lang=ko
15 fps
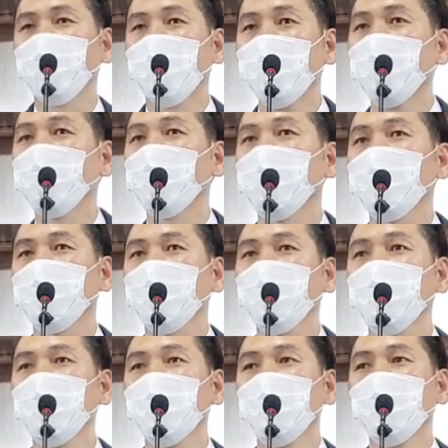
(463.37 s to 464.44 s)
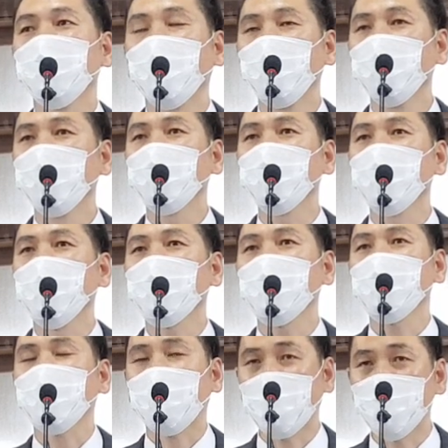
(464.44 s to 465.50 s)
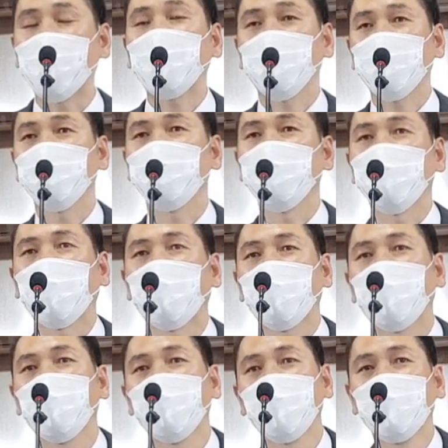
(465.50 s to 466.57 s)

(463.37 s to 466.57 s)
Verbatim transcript: 공부를 해서 영국 유학을 잘 마쳤습니다.